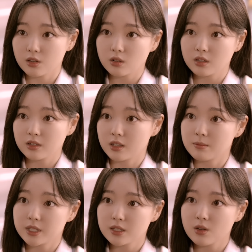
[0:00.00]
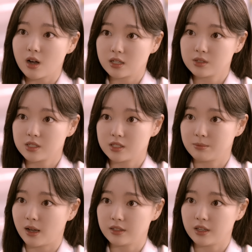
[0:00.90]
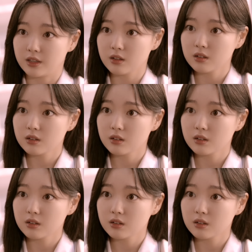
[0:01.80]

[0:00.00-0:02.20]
여기 김재성 아저씨 집 아니에요?